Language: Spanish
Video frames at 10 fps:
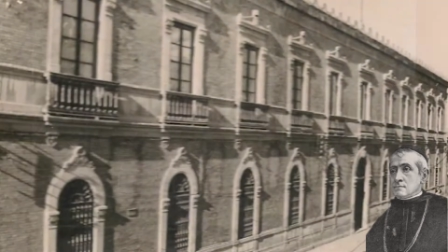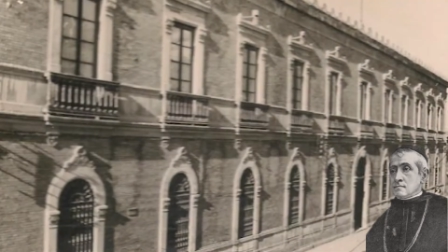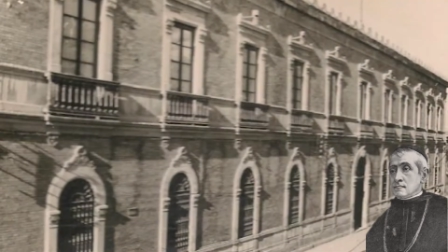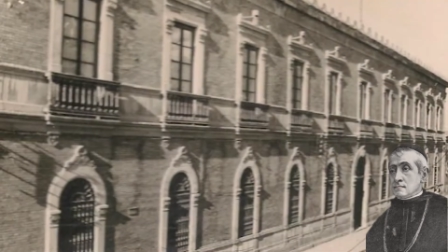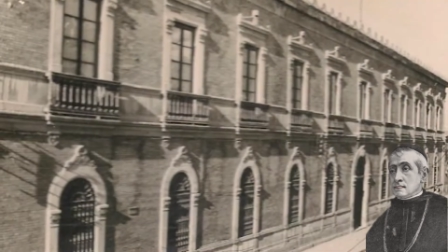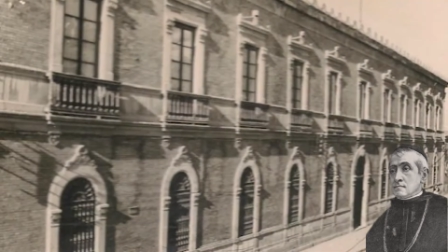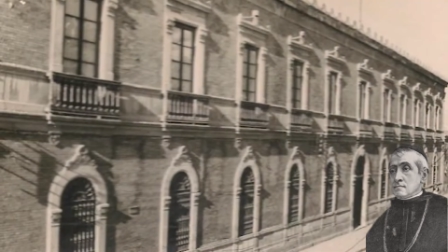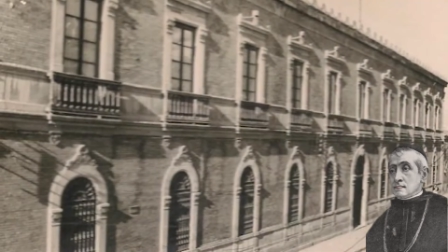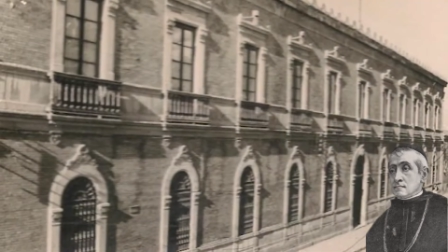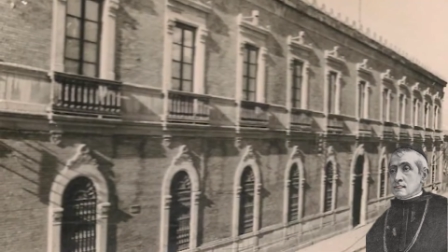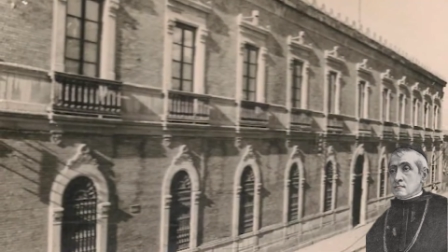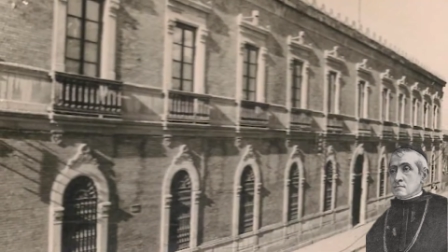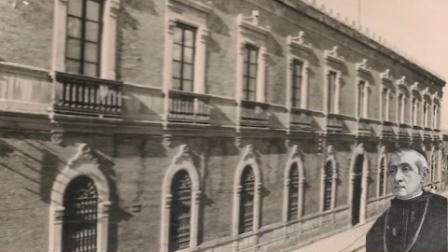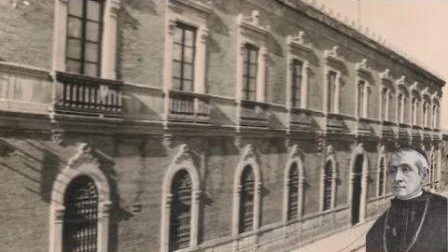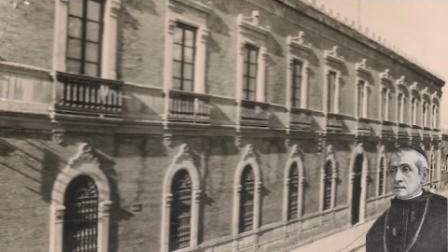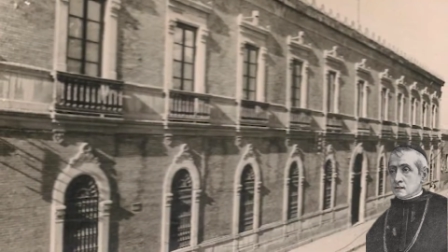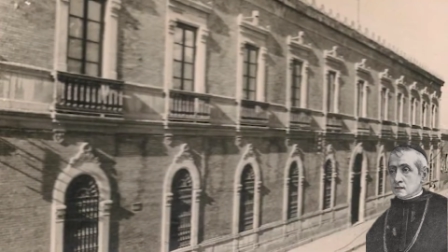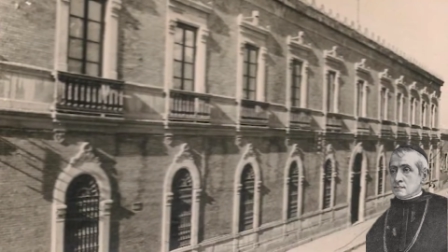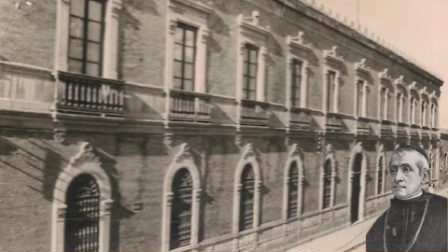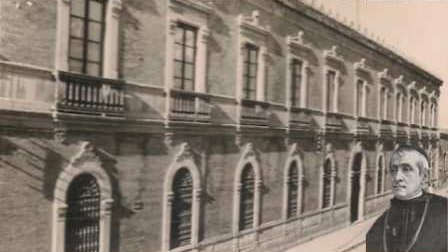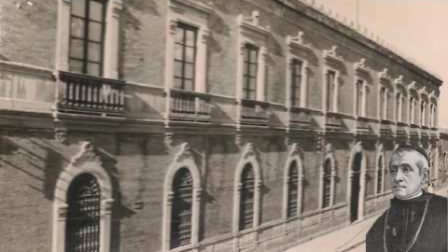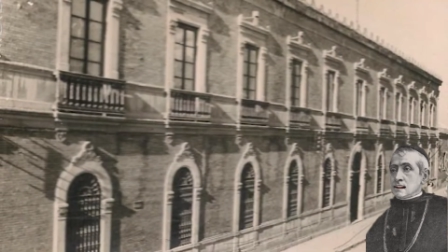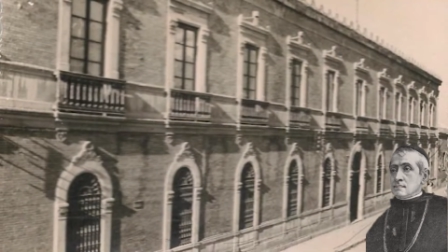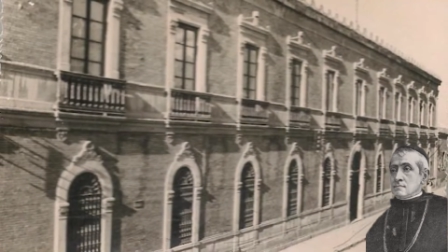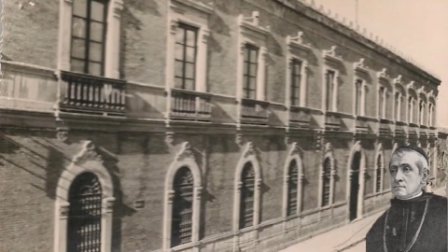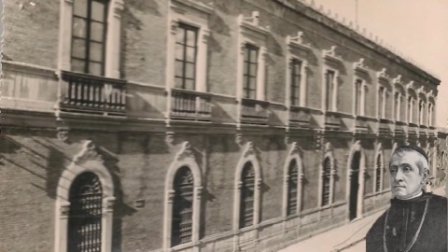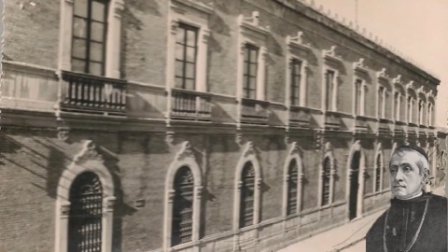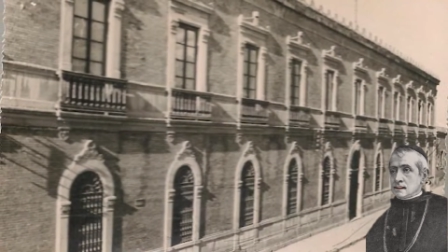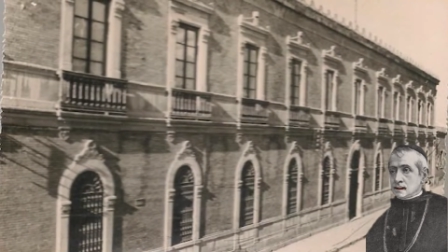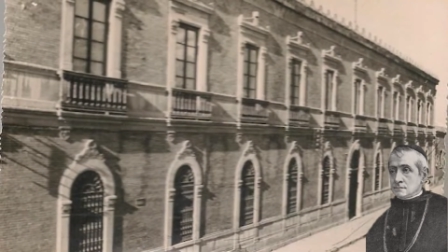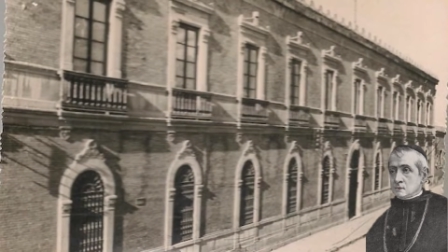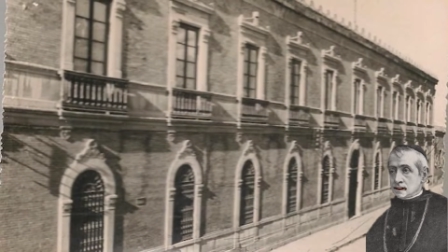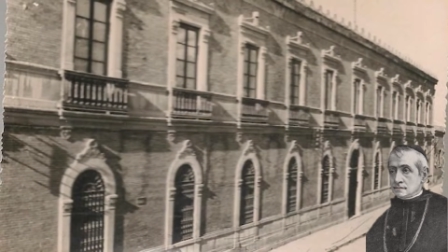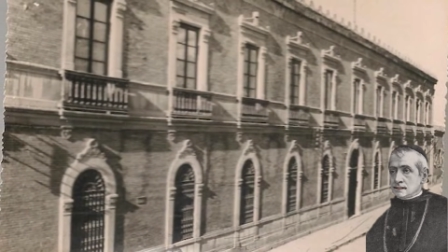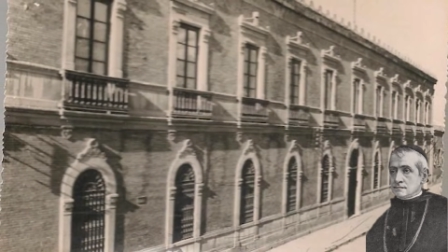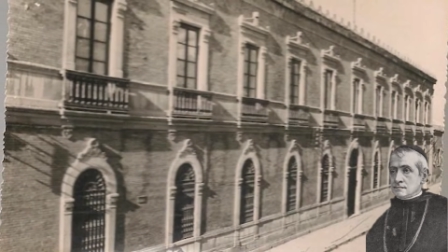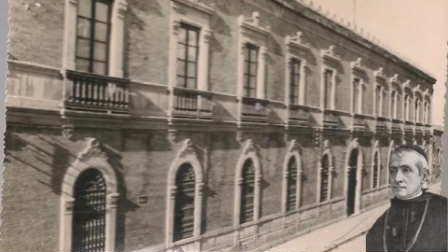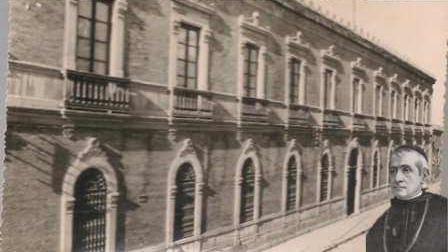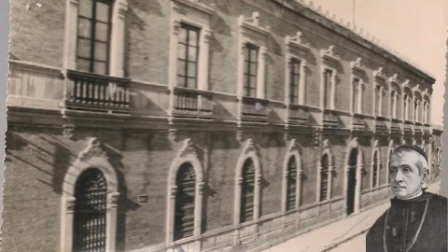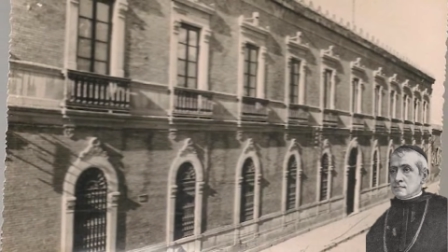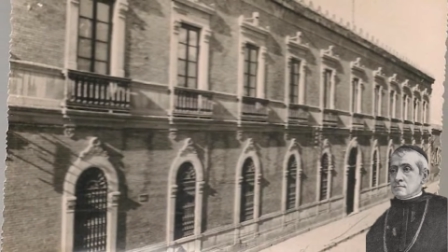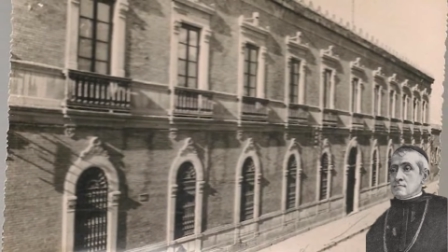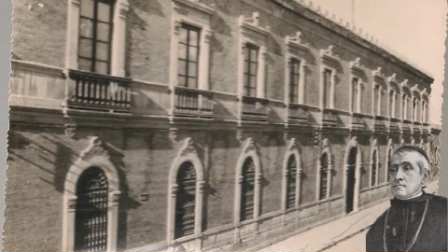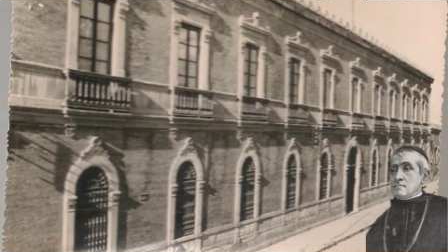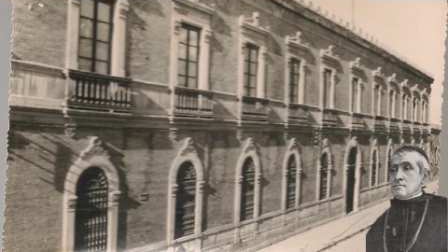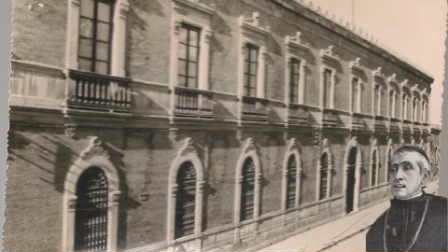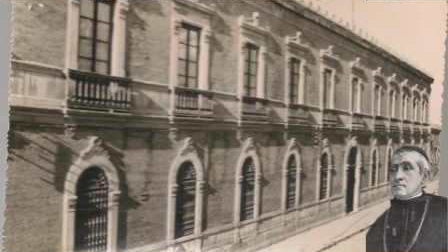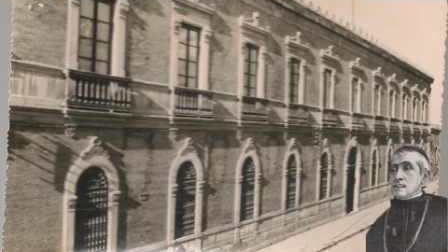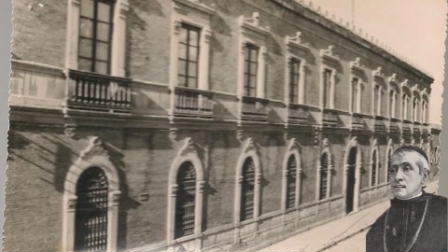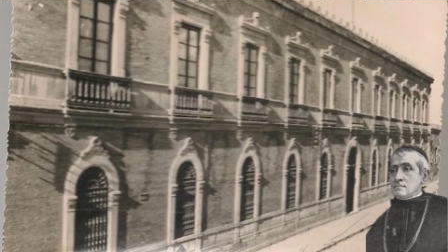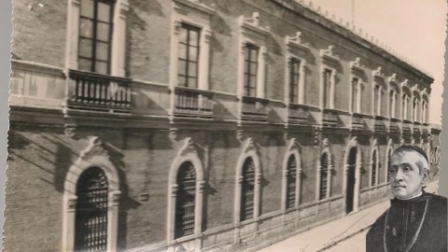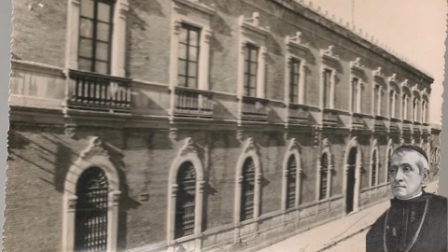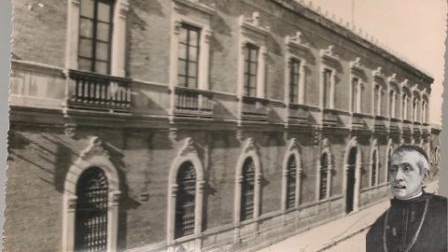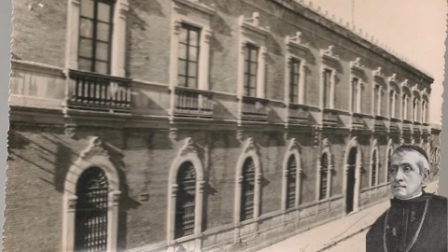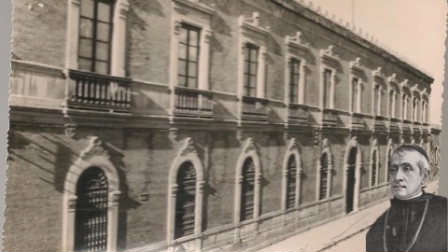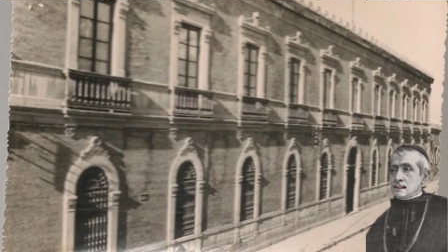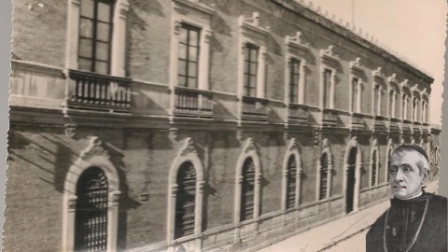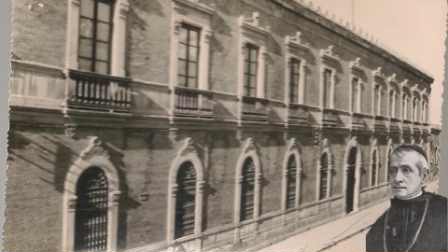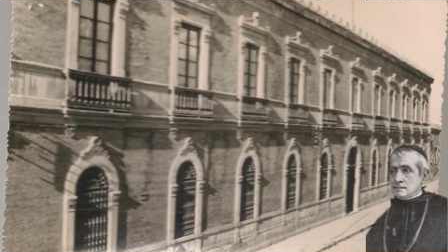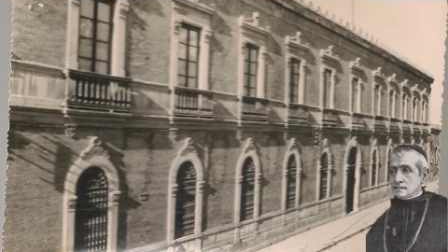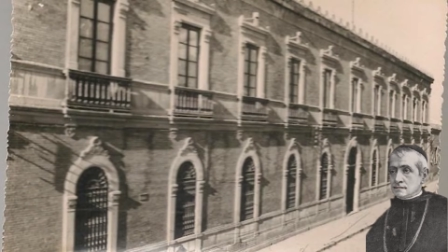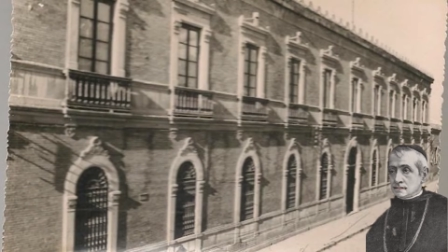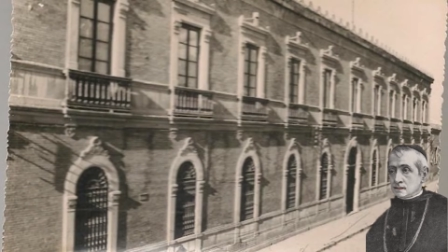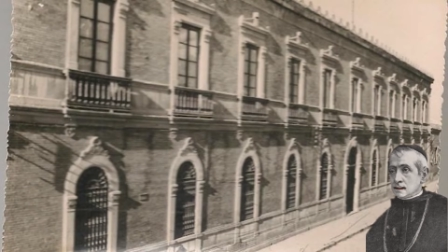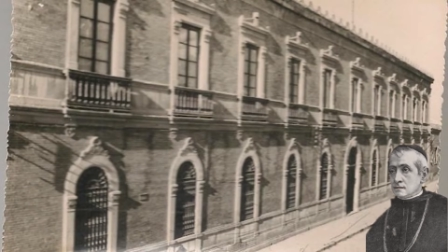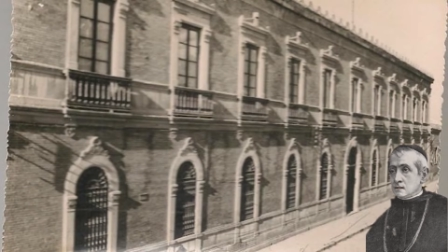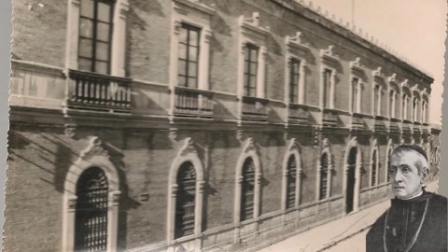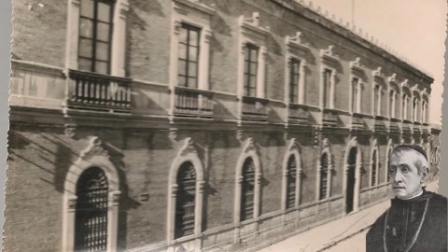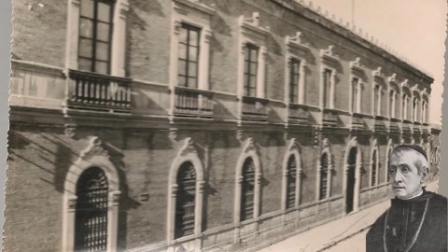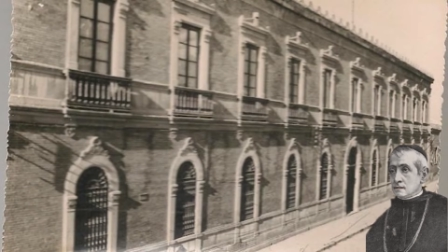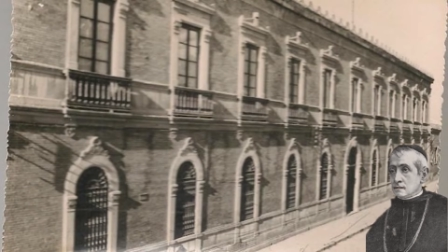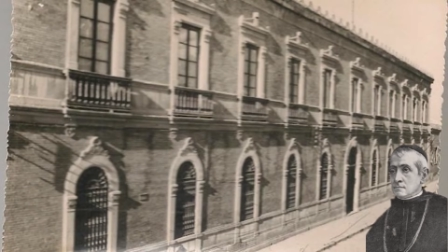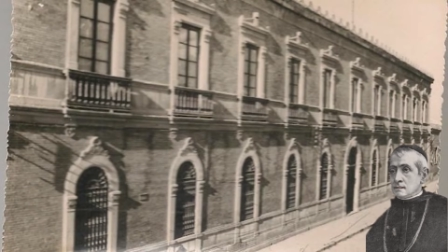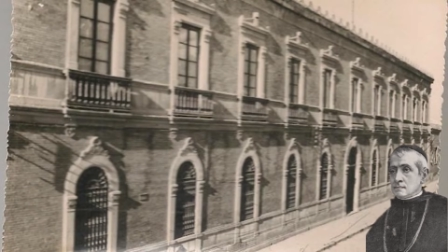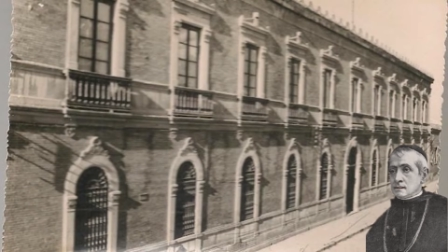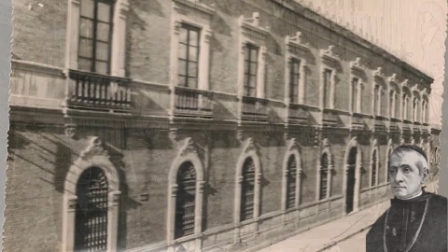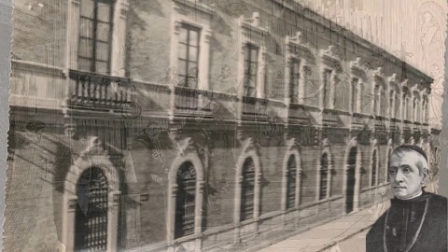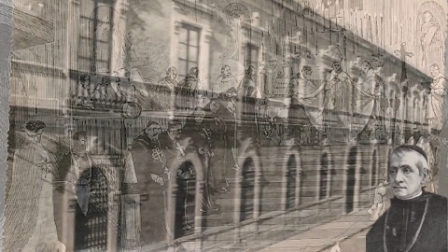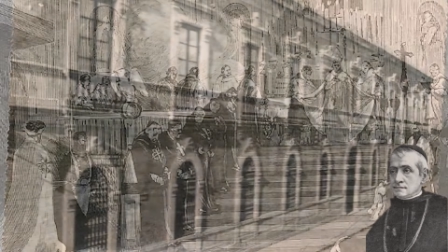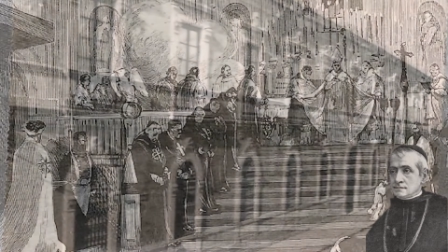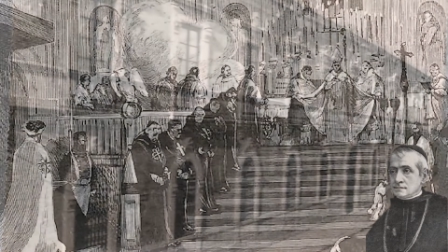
En 1882 fui nombrado obispo de Dora, prelado Nulius de Ciudad Real y prior de las órdenes militares.